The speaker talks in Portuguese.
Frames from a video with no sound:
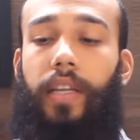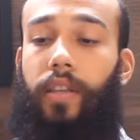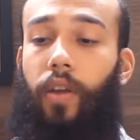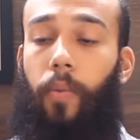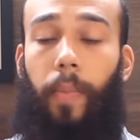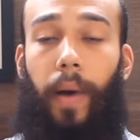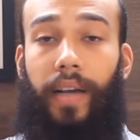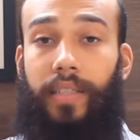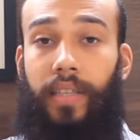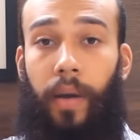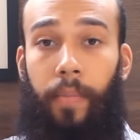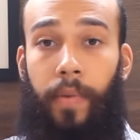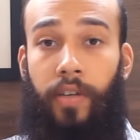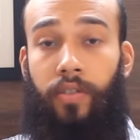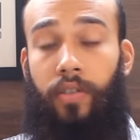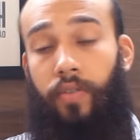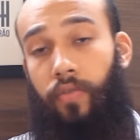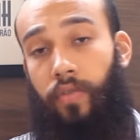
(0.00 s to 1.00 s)
Então,
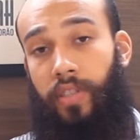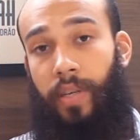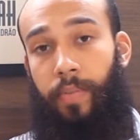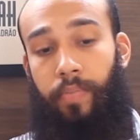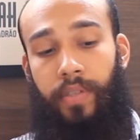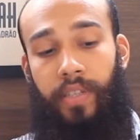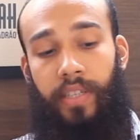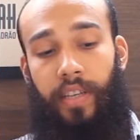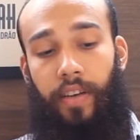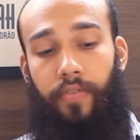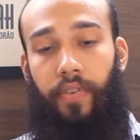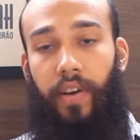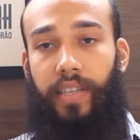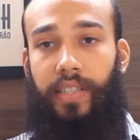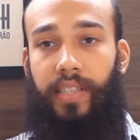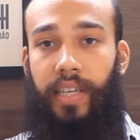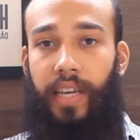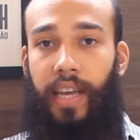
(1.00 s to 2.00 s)
basicamente, o que você precisa
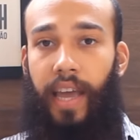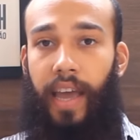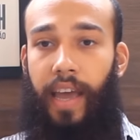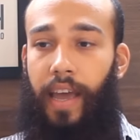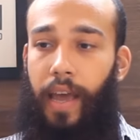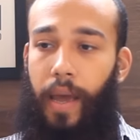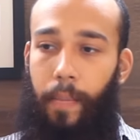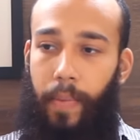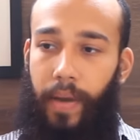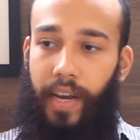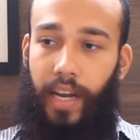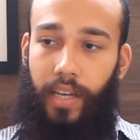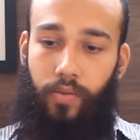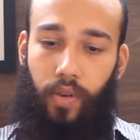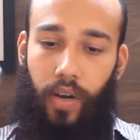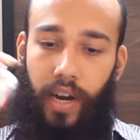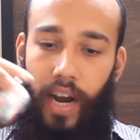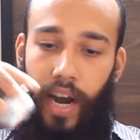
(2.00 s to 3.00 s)
fazer é pegar a
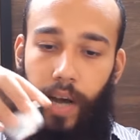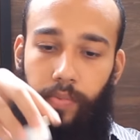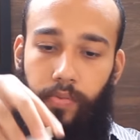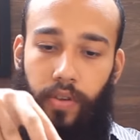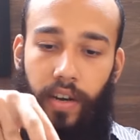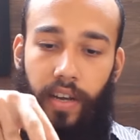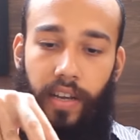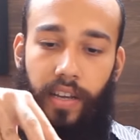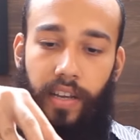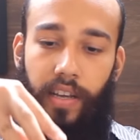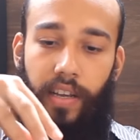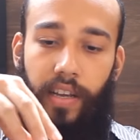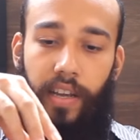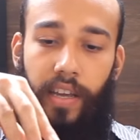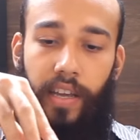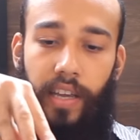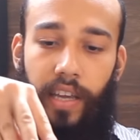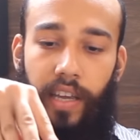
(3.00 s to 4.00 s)
sua cápsula,
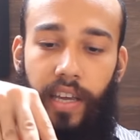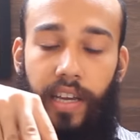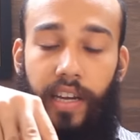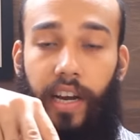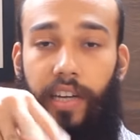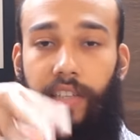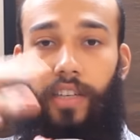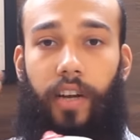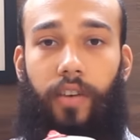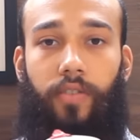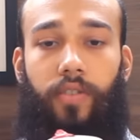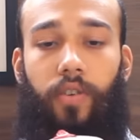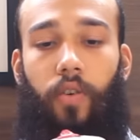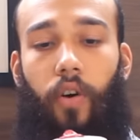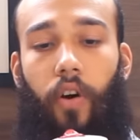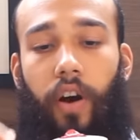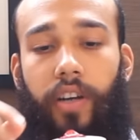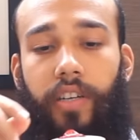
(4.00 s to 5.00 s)
encaixar no
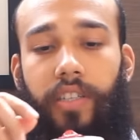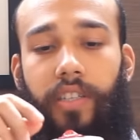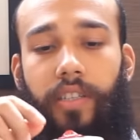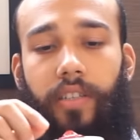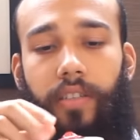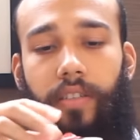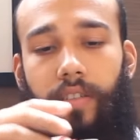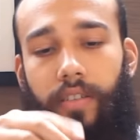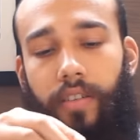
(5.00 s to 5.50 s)
seu roche.